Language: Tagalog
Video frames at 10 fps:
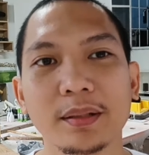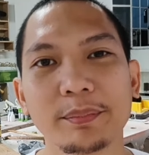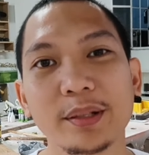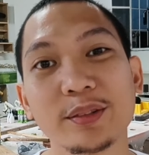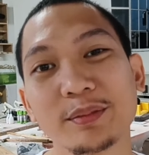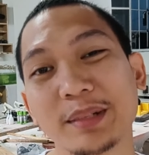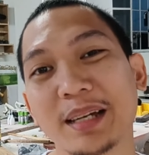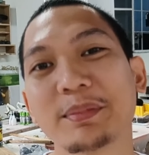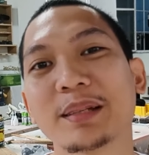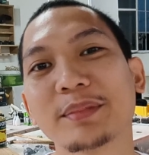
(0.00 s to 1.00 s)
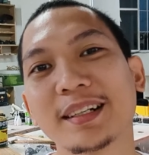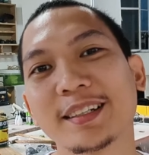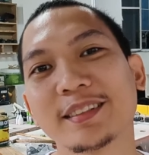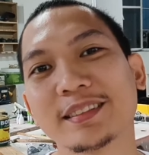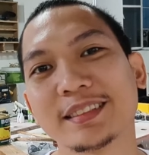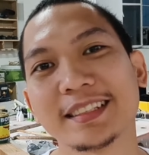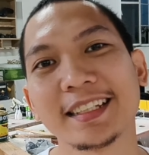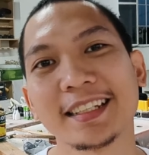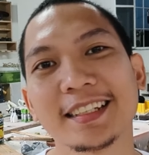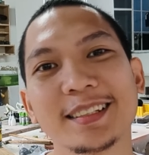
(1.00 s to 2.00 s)
Pero kung mayaman naman kayo,
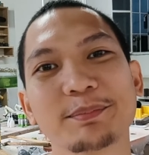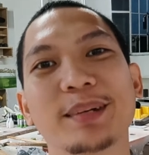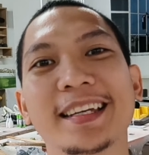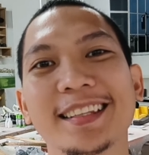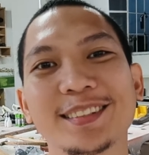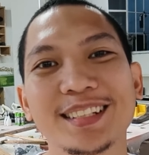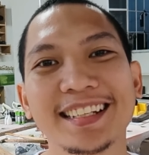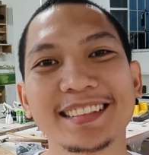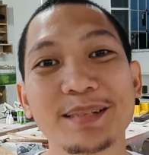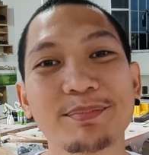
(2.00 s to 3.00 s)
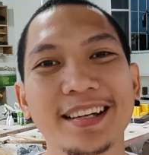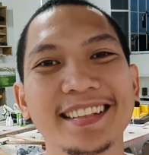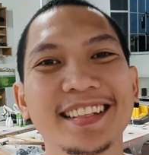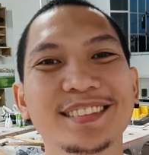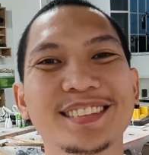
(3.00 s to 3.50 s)
sige, buy now lang ng buy now.